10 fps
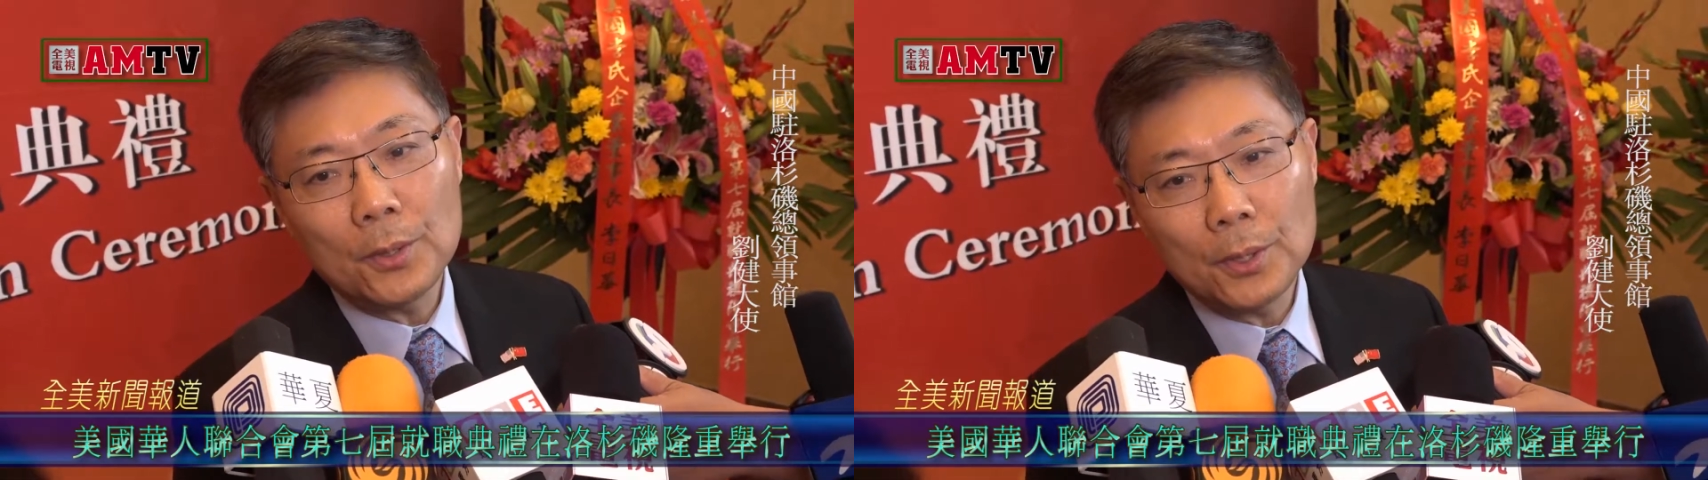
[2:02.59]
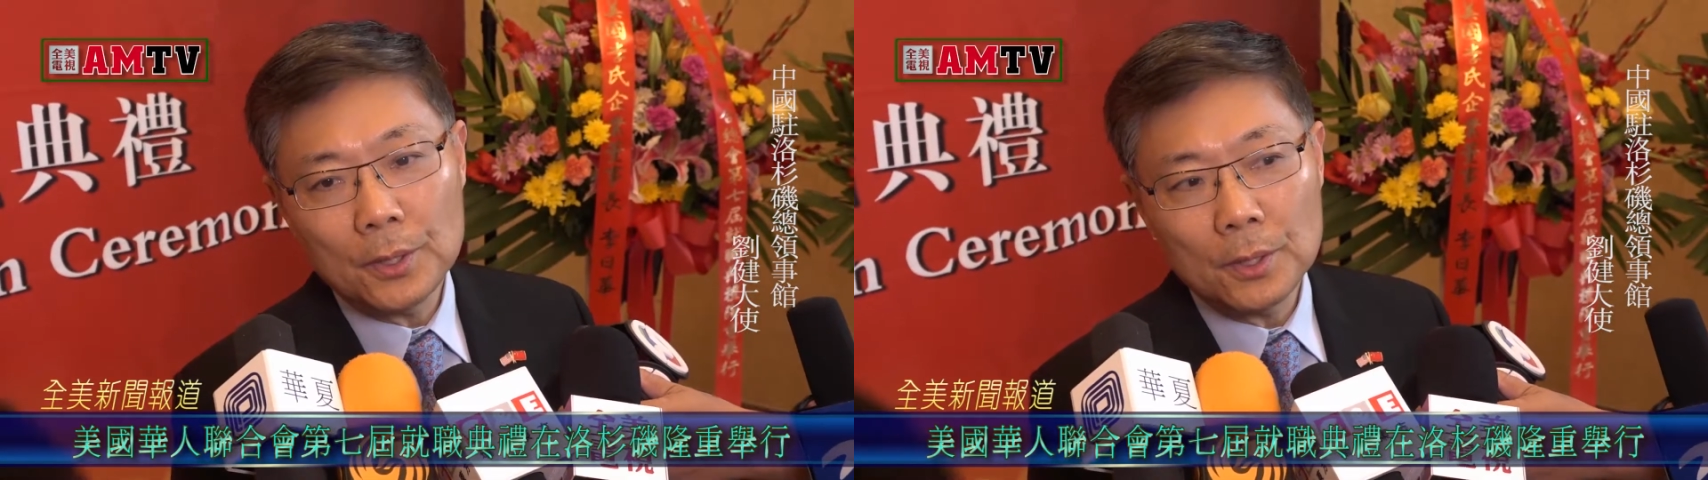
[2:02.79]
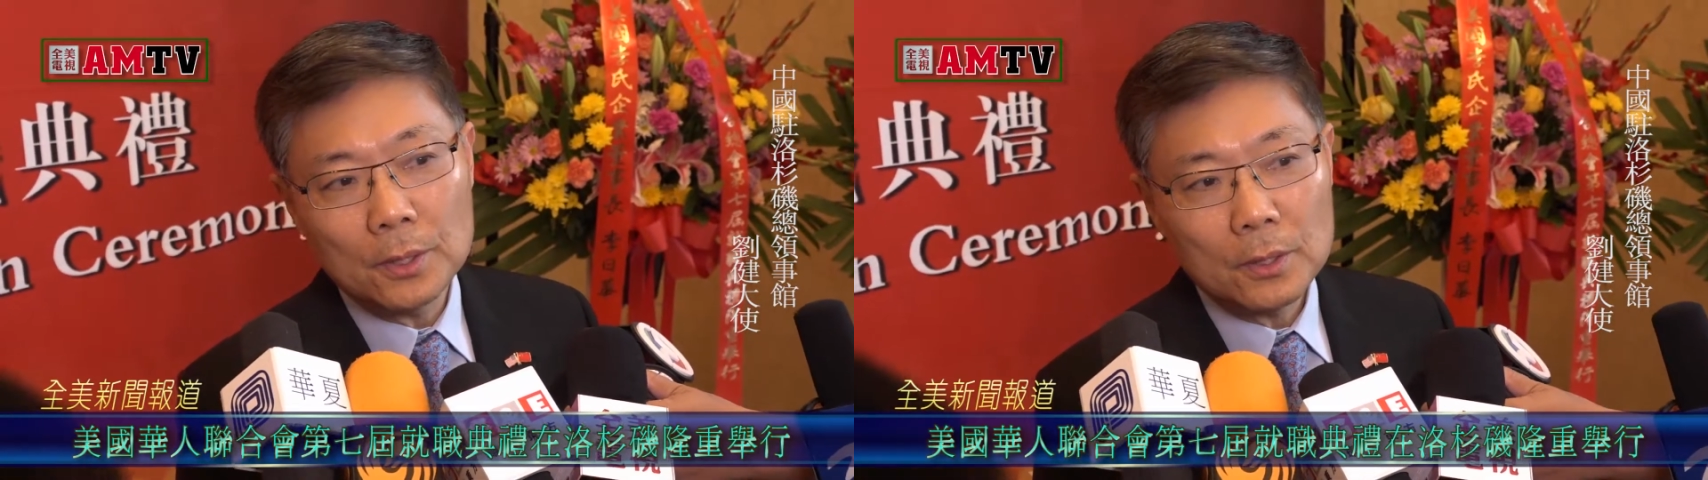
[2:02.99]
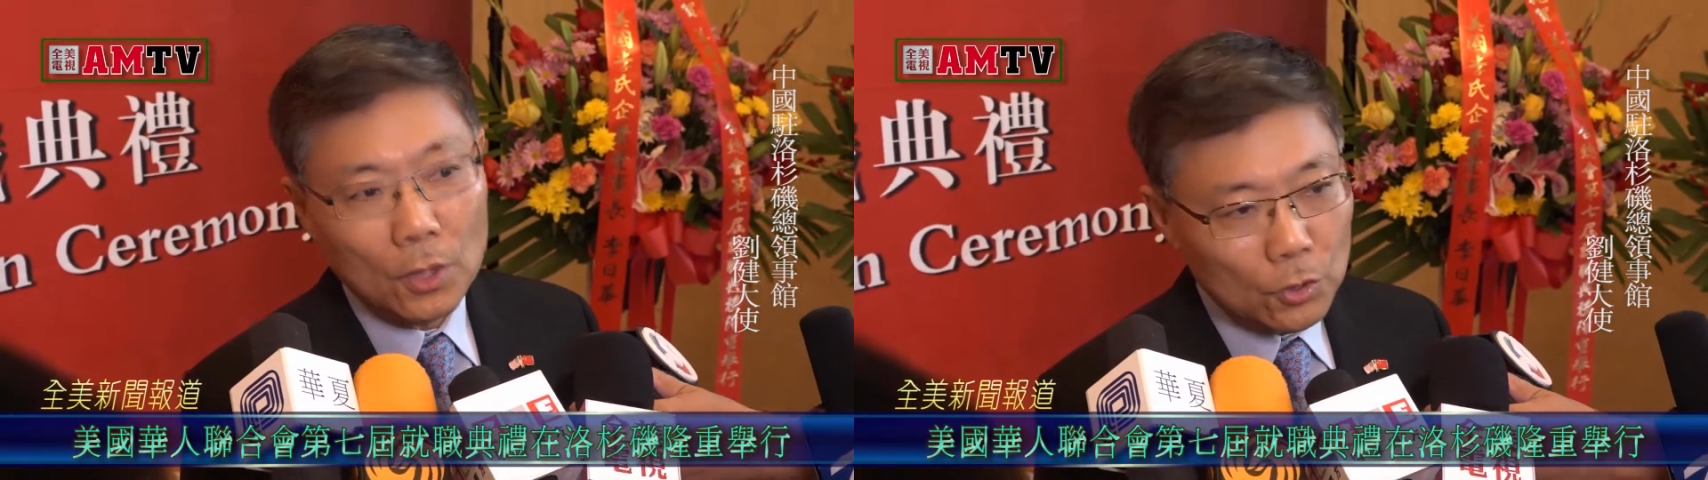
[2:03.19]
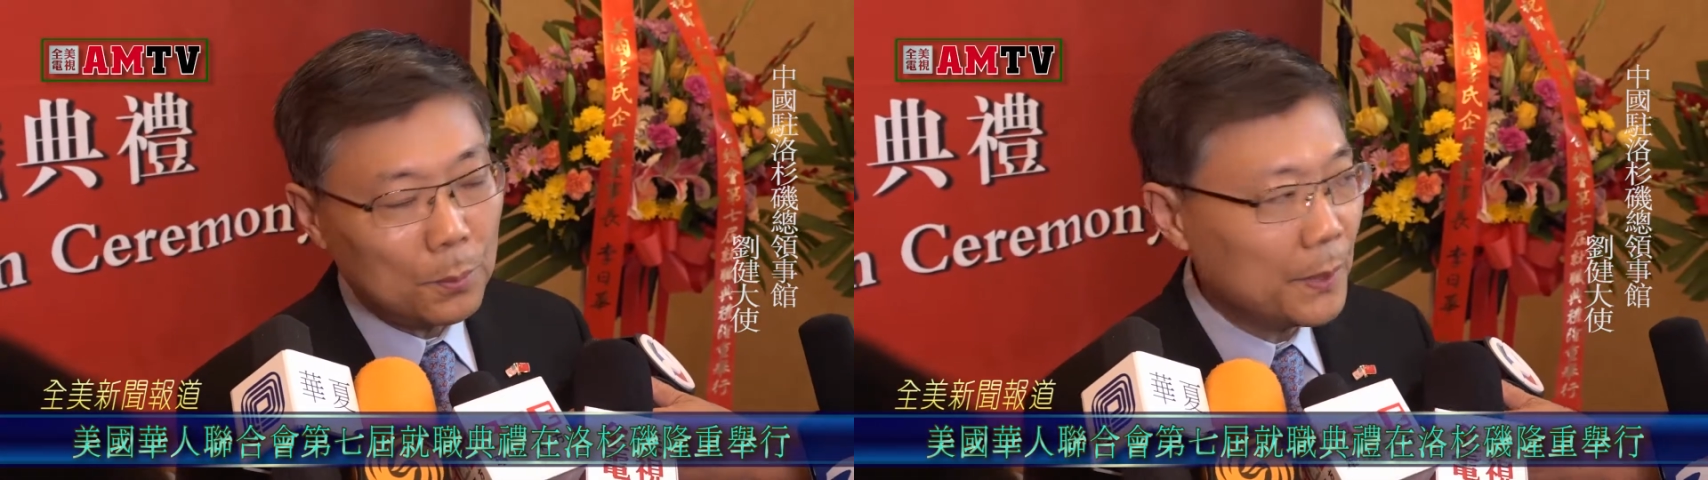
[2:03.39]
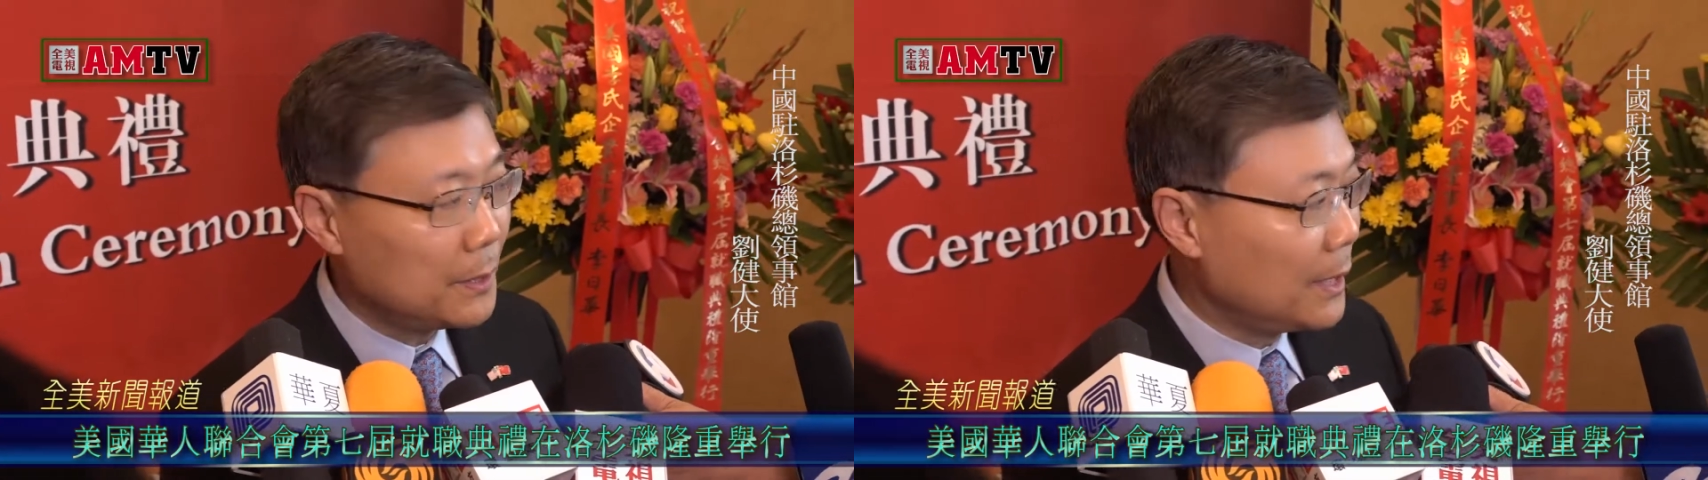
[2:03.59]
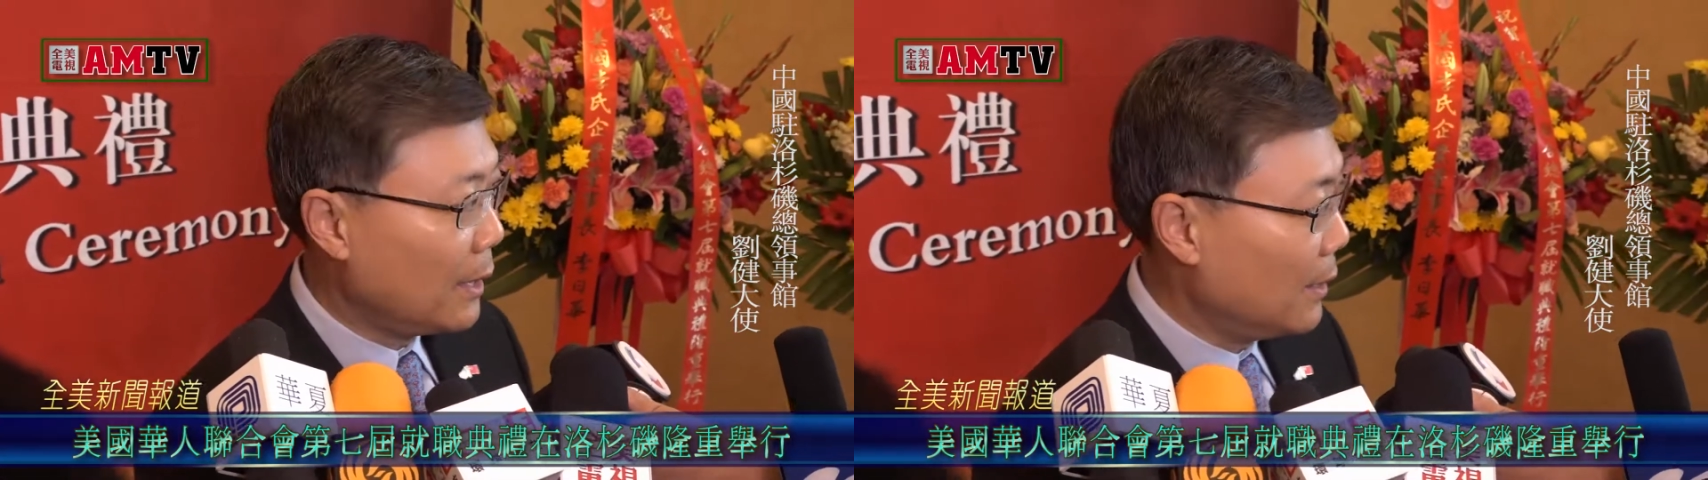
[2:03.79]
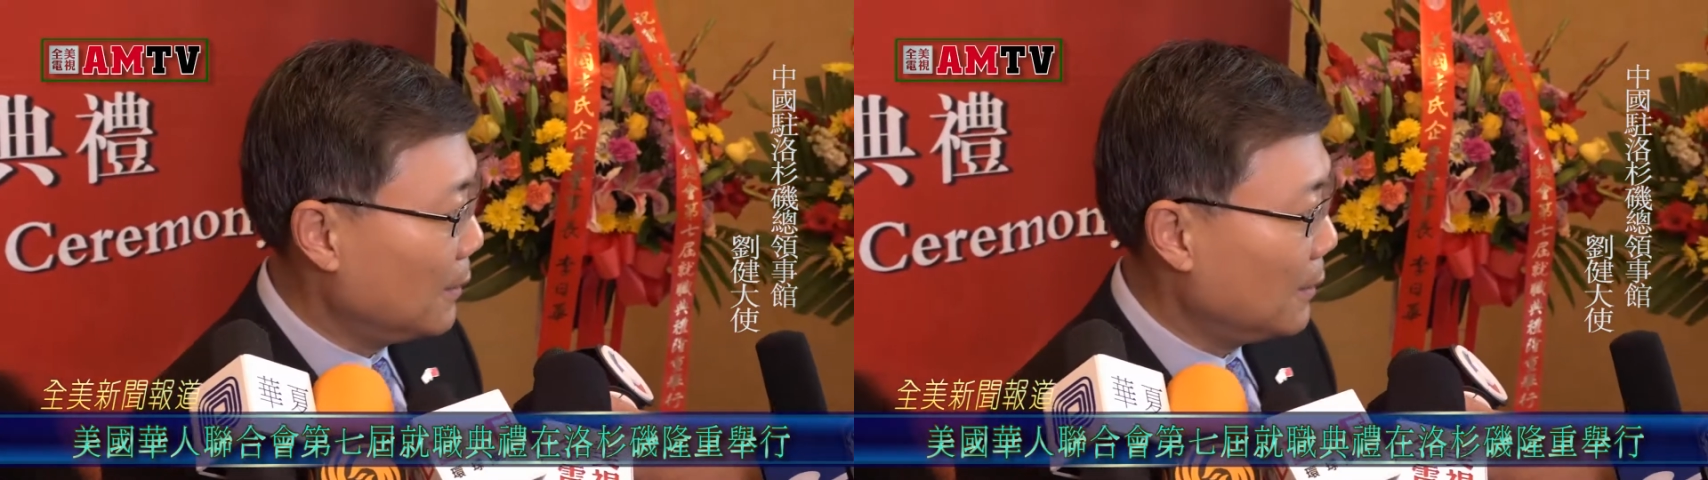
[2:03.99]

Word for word: 予高度评价。